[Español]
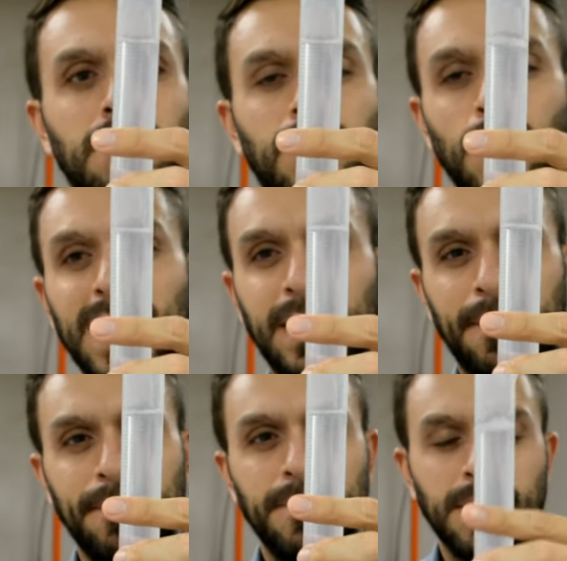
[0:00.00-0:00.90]
Probeta.
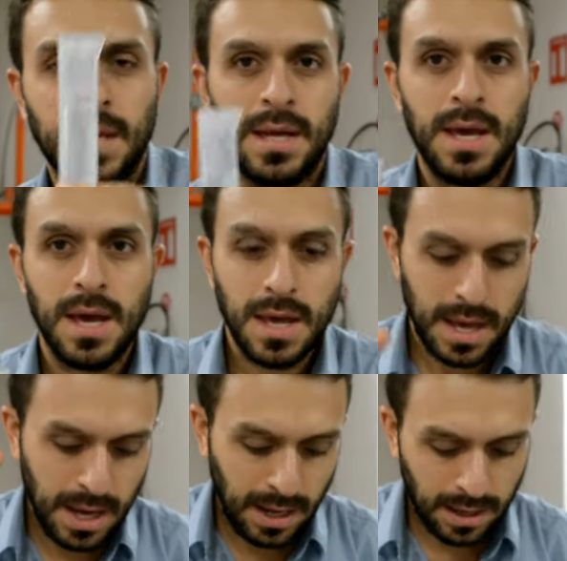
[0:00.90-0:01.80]

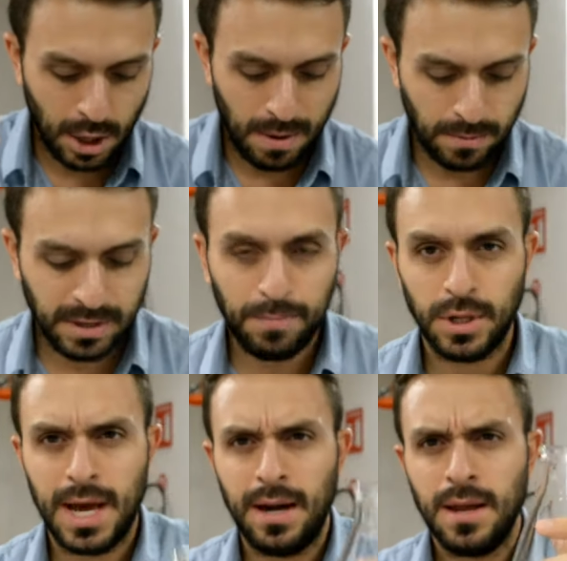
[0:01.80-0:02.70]
Y lo vamos a
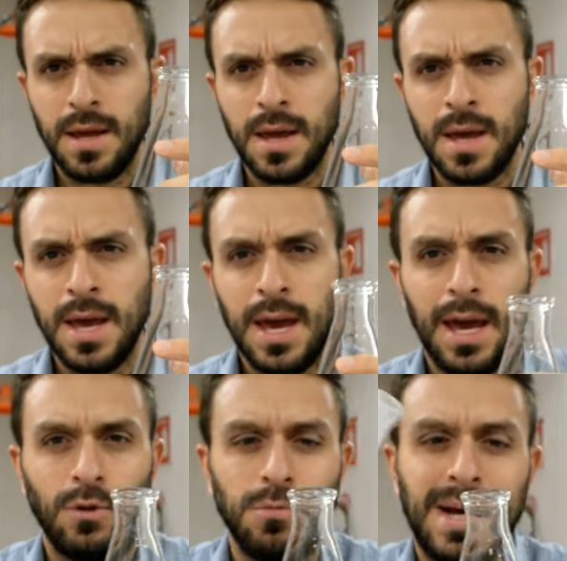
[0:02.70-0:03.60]
poner
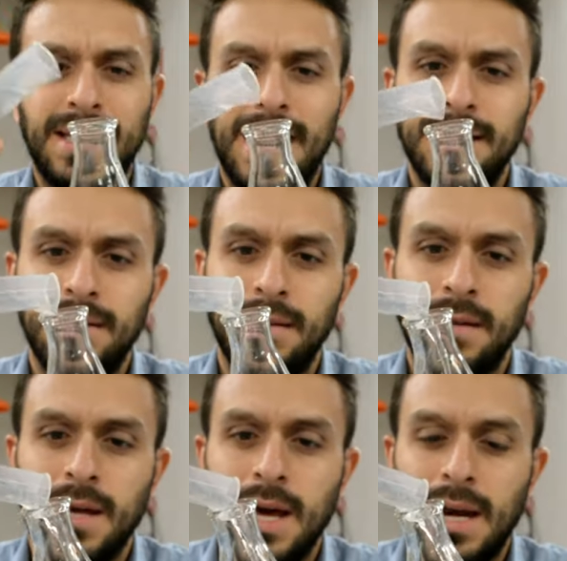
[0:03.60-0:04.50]
en un matraz
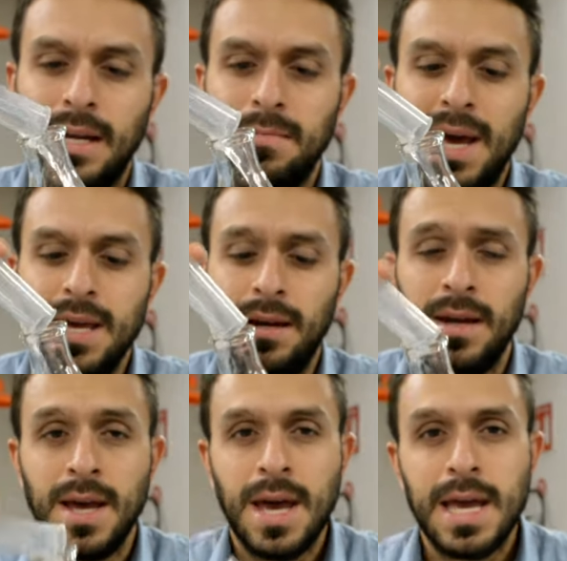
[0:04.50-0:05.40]

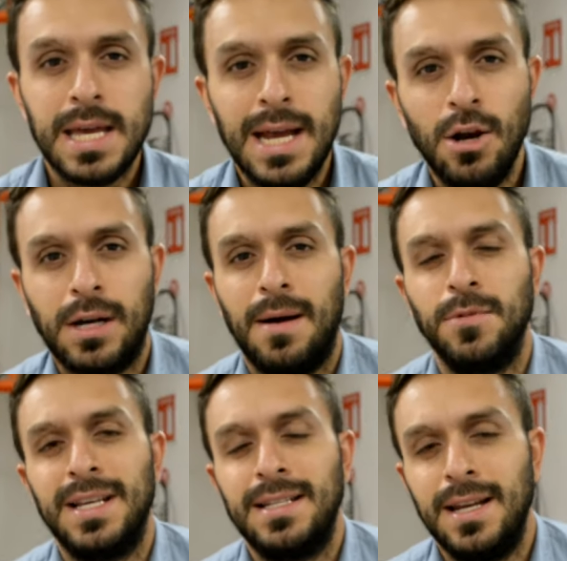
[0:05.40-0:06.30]
Erlenmeyer y lo que
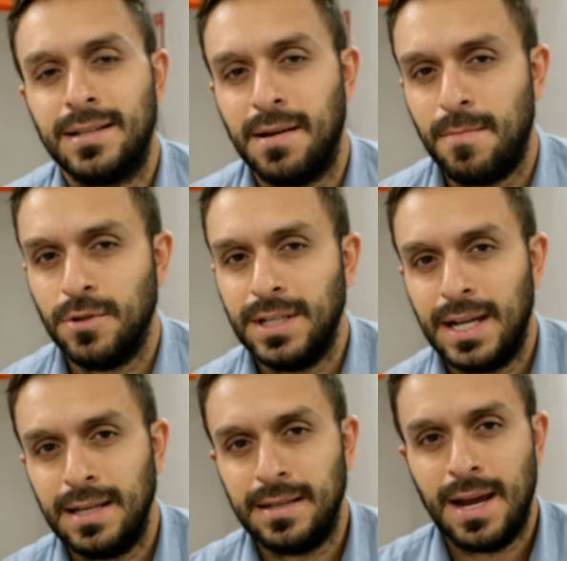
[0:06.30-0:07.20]
vamos a hacer es que vamos a
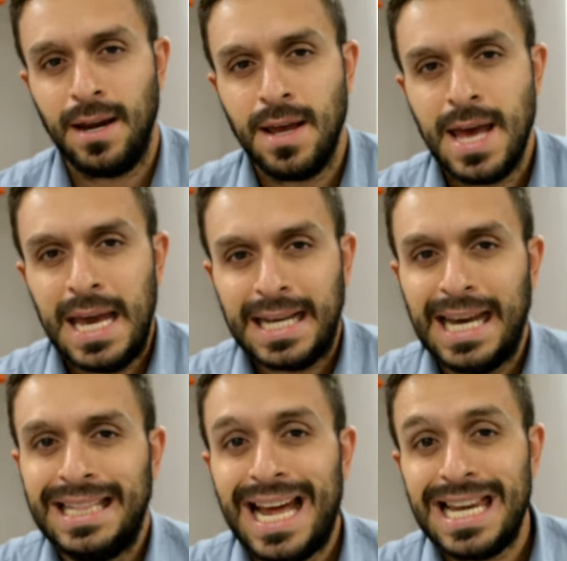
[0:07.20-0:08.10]
analizar
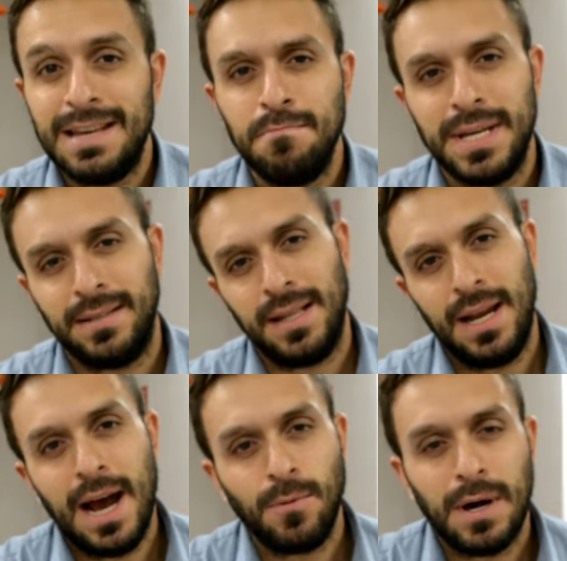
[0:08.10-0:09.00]
qué tan limpia está
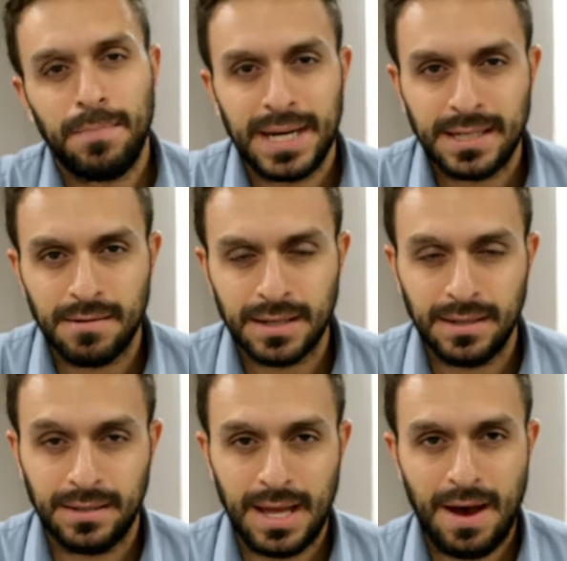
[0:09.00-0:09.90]
el agua para saber
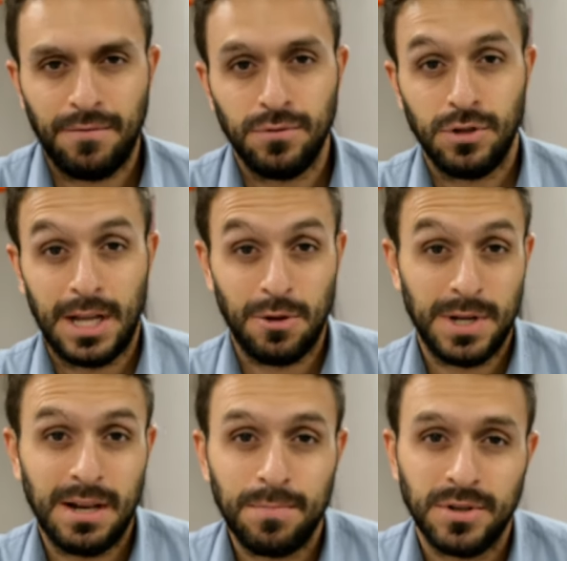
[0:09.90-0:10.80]
si está funcionando
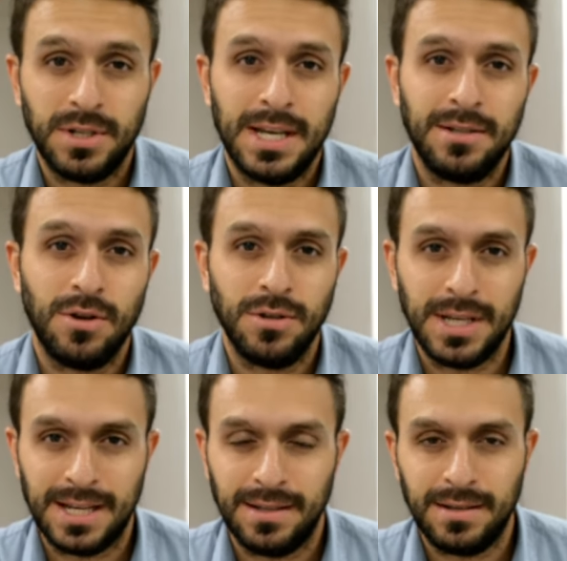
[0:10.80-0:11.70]
bien el proceso o
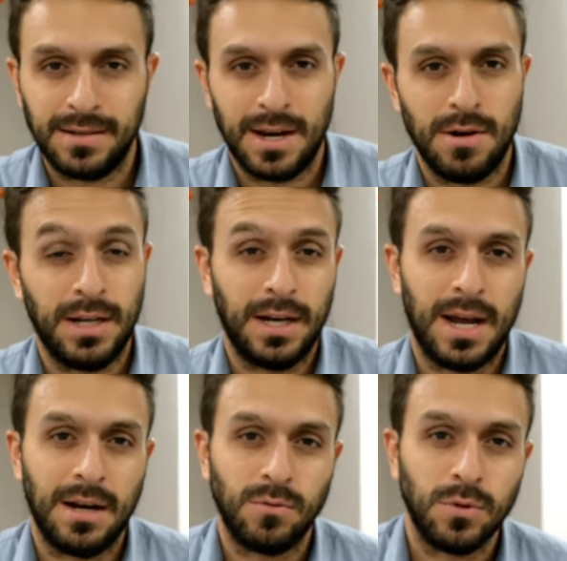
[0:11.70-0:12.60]
si es necesario
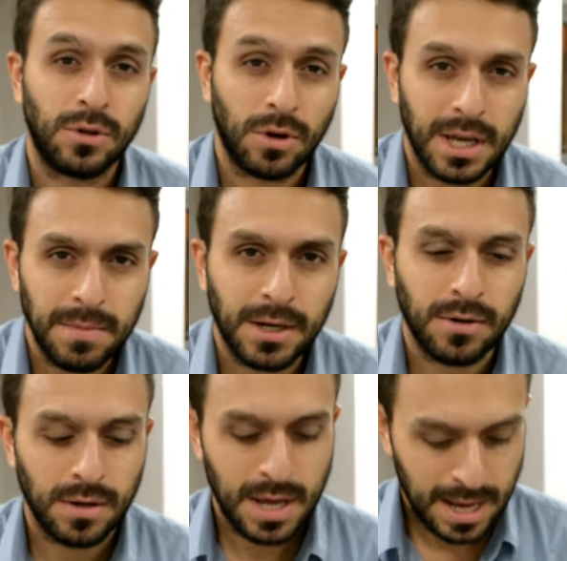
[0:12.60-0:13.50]
agregar algún otro químico.
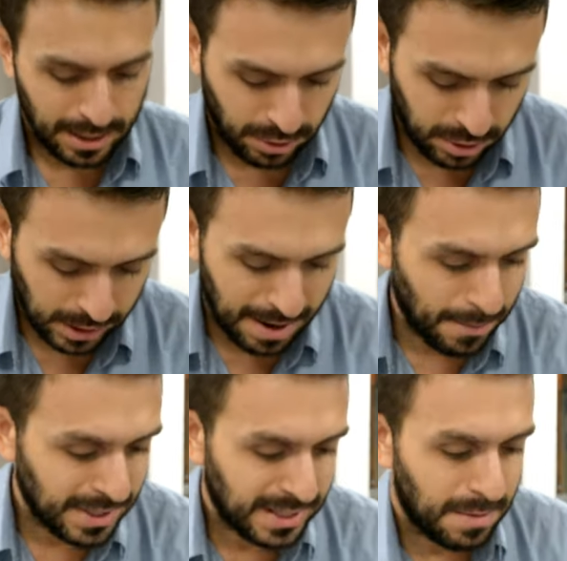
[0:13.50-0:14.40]
Entonces lo que
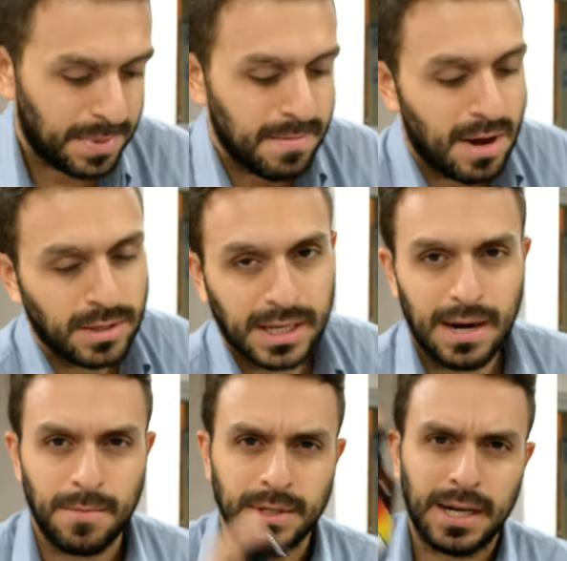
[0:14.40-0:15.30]
vamos a hacer primero es que
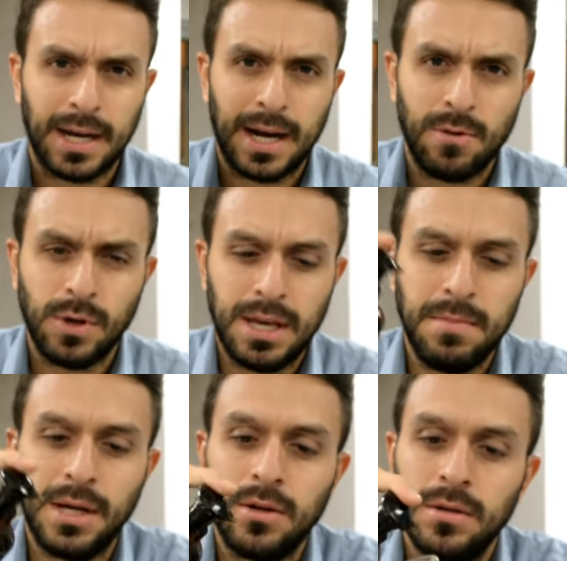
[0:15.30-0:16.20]
le vamos a agregar un
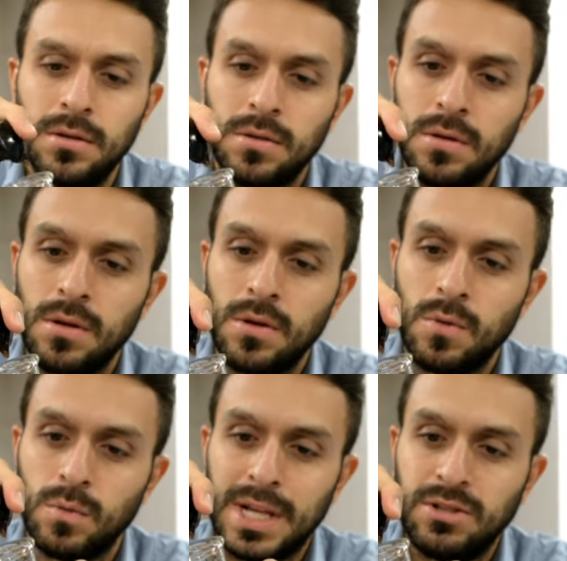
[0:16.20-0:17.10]
químico,
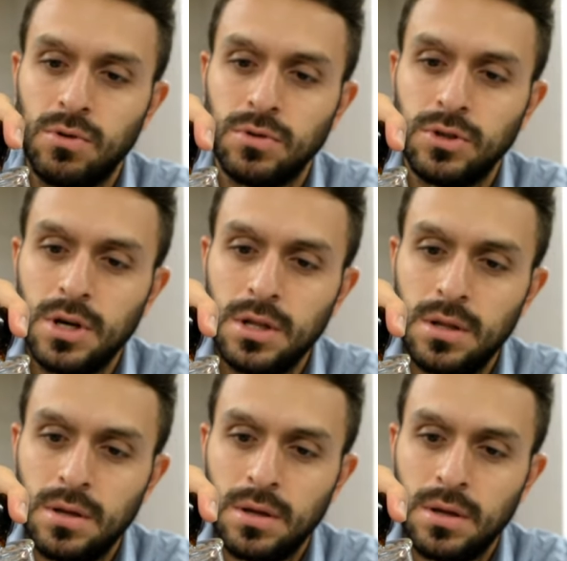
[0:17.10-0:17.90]
una solución